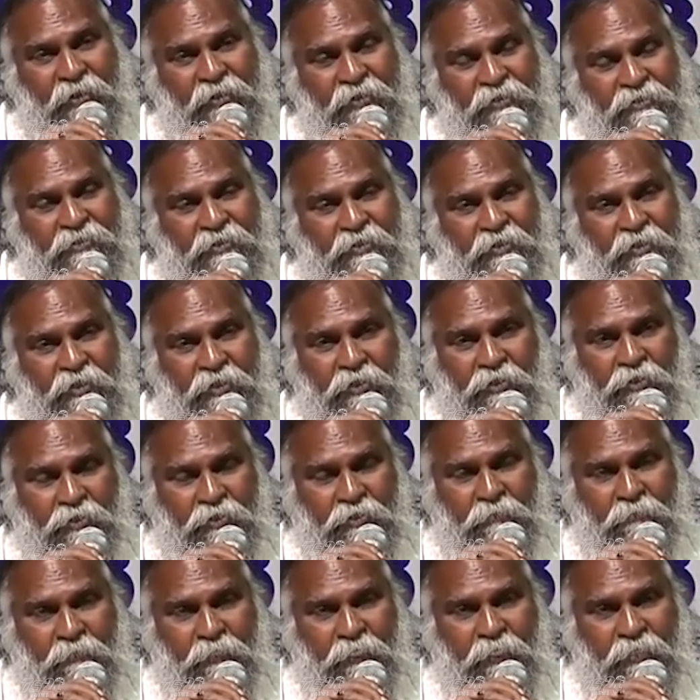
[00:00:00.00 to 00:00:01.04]
పార్టీ దగ్గర
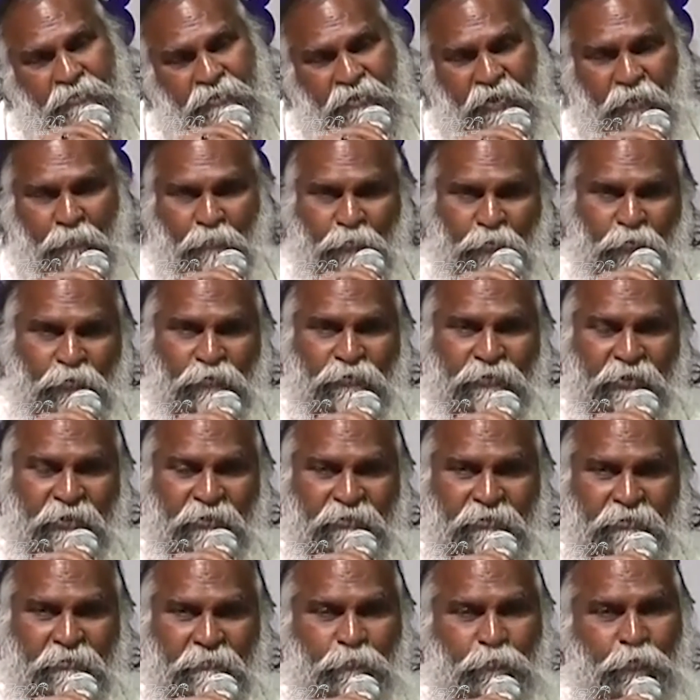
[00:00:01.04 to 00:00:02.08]
డబ్బు
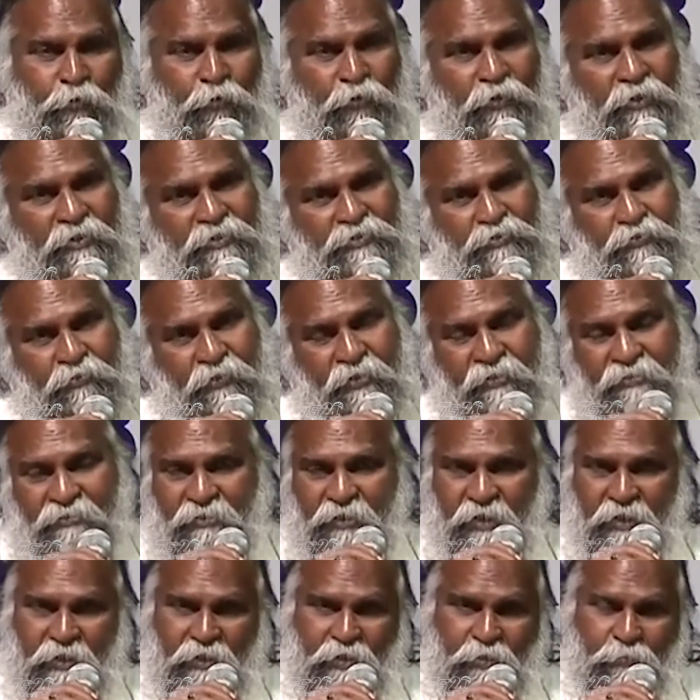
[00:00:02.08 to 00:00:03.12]
ఉంటుంది పోలీసు
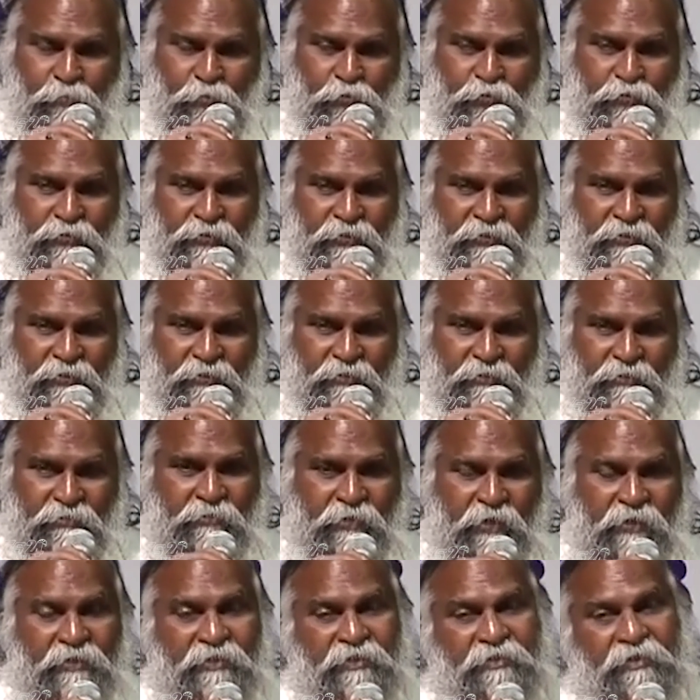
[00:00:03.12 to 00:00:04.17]
యంత్రాంగము ఉంటుంది
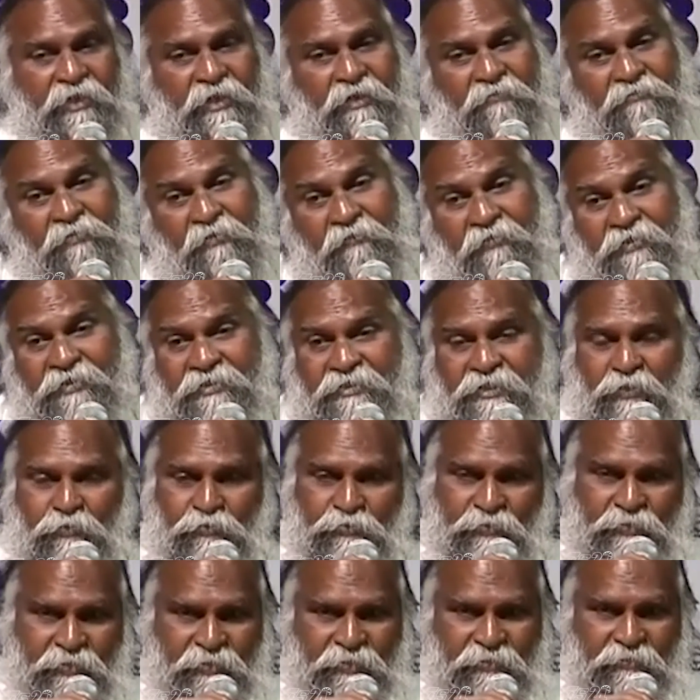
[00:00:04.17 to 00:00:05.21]
అధికార వ్యవస్థ
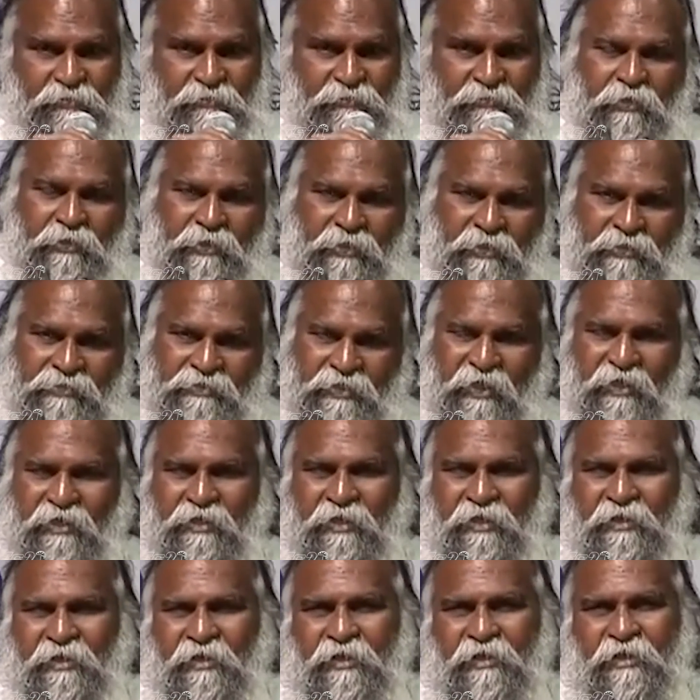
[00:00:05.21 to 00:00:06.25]
ఉంటుంది ఈసారి
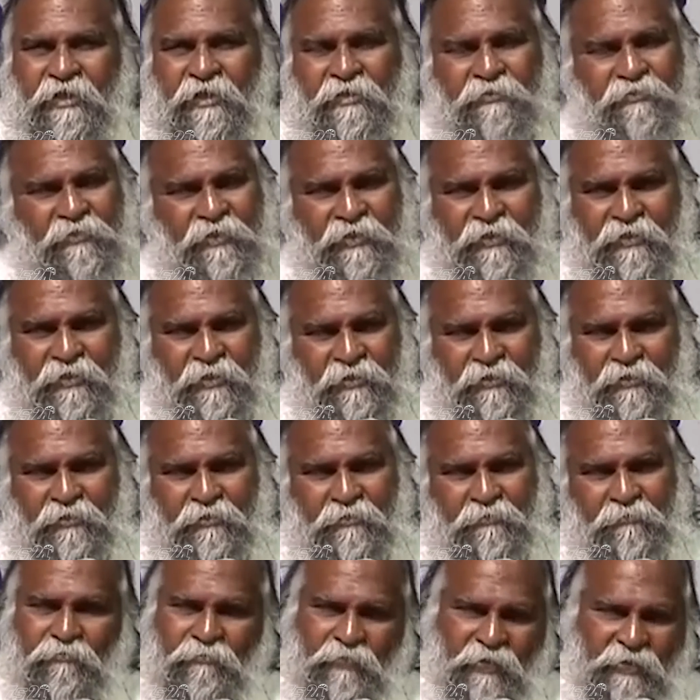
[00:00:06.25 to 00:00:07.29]
ఎన్నిక ఏంటంటే
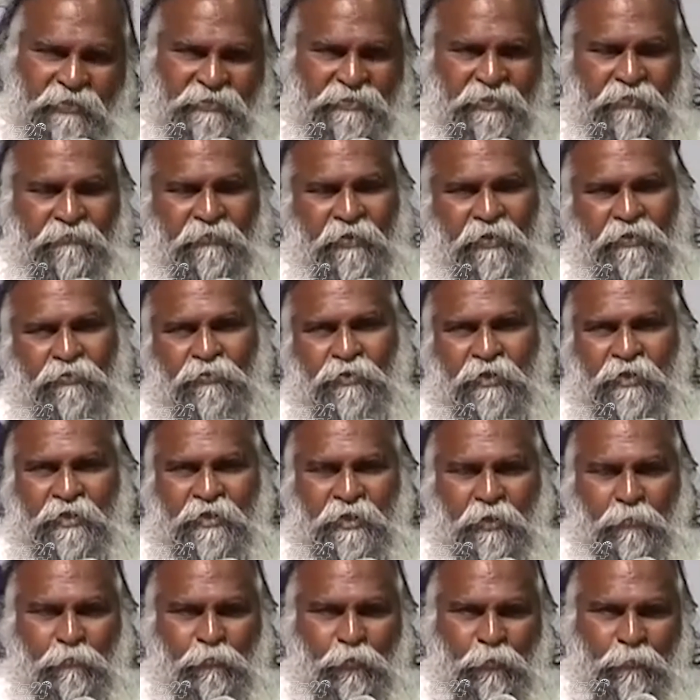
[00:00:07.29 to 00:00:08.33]
వాస్తవాన్ని కూడా
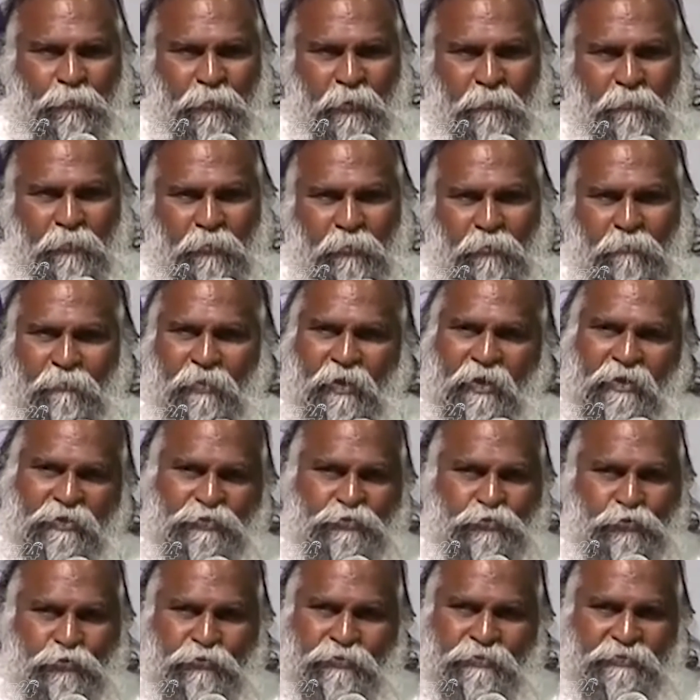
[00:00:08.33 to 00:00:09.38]
డబ్బు ప్రభావం బాగా
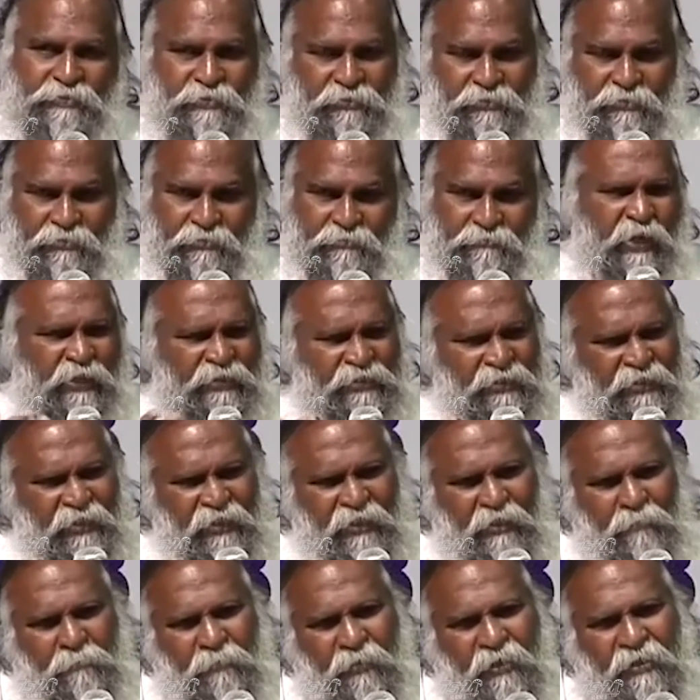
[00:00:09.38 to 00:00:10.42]
చూయించింది అధికార
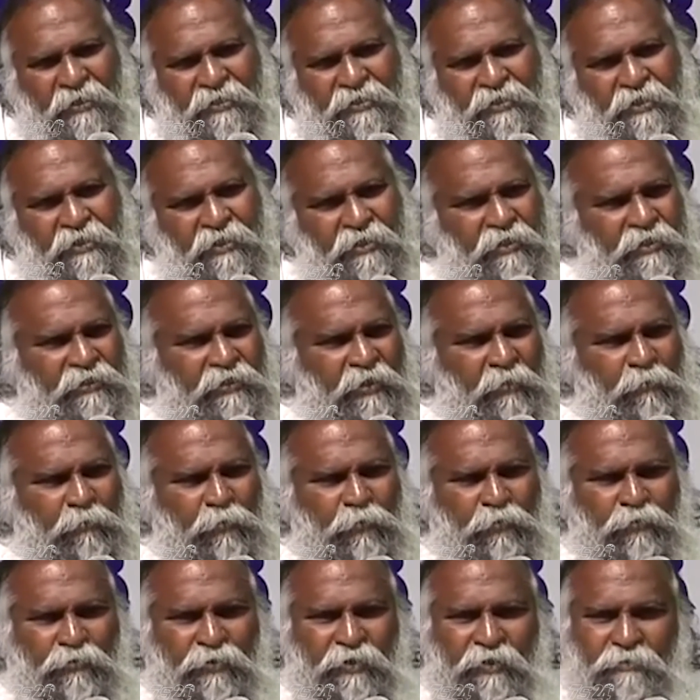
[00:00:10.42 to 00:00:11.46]
పార్టీ దగ్గర డబ్బు
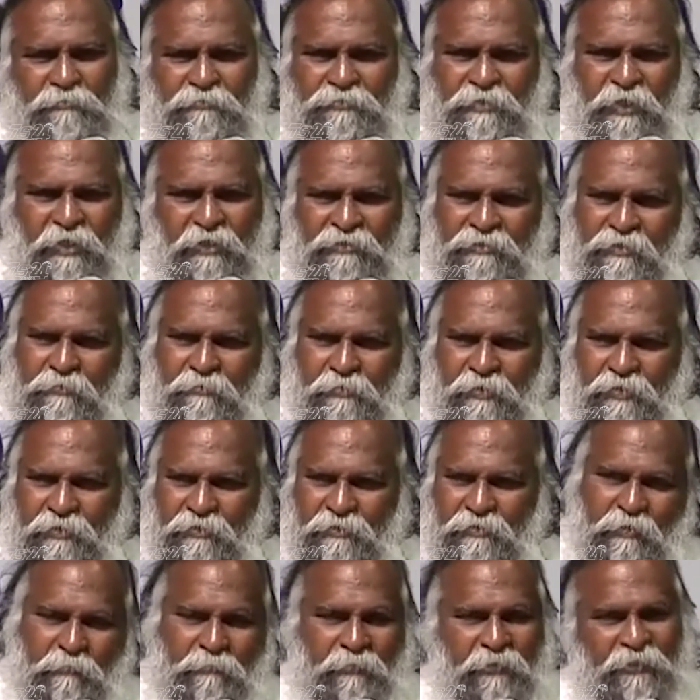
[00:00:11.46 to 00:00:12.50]
ఉండడం సహజమే
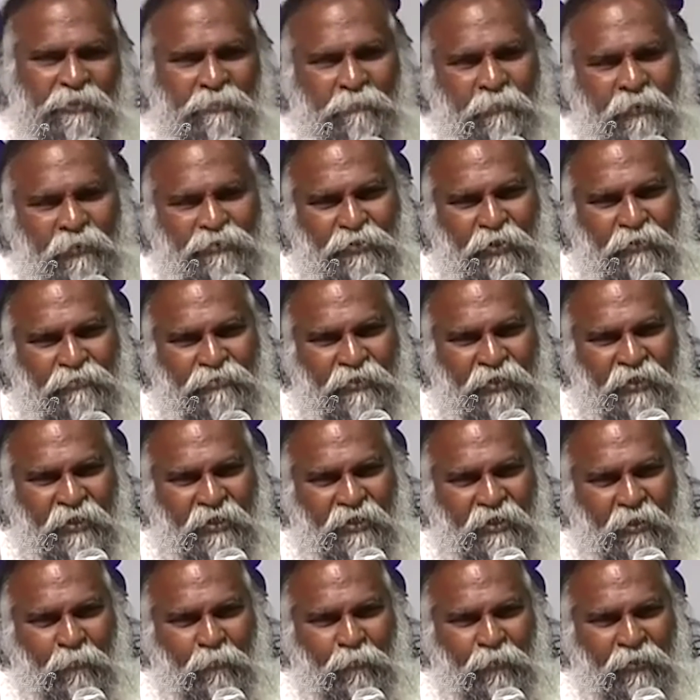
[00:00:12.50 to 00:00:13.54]
ప్రతిపక్షం దగ్గర
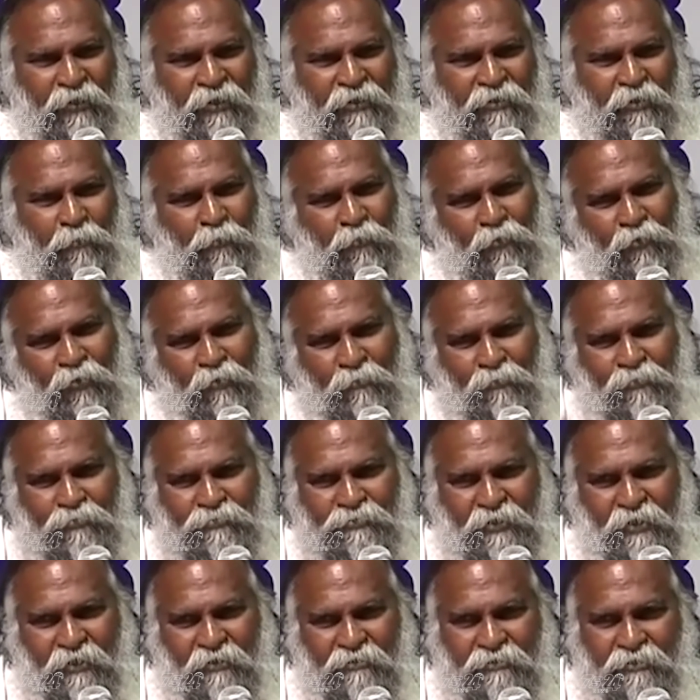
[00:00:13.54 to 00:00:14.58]
డబ్బు లేకపోవడము
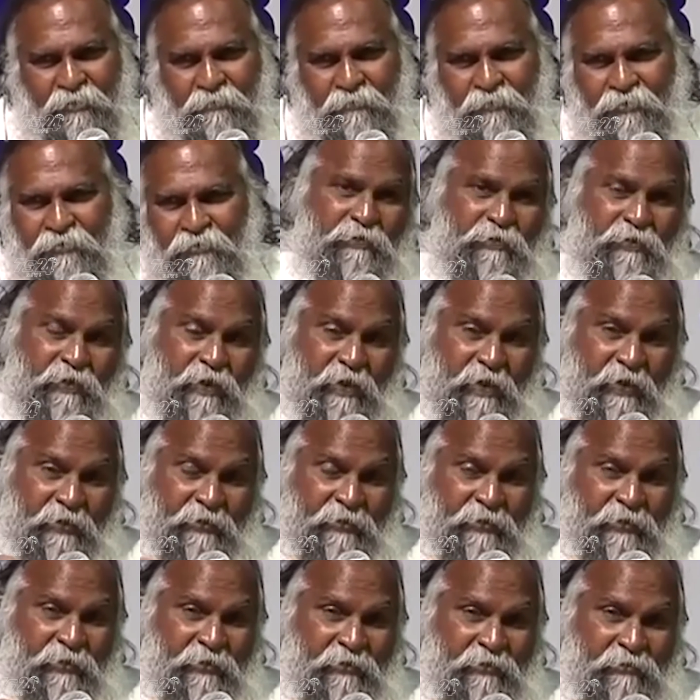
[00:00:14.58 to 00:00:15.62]
సహజమే
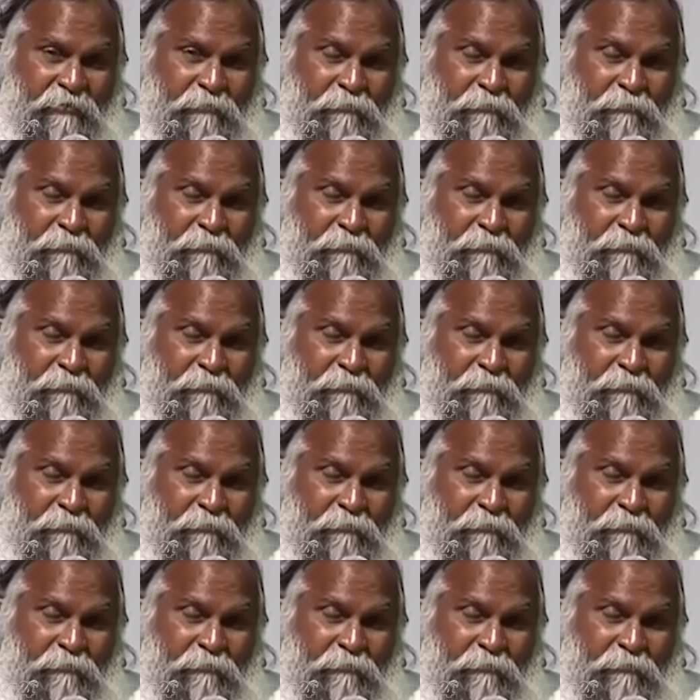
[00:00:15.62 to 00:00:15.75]
కానీ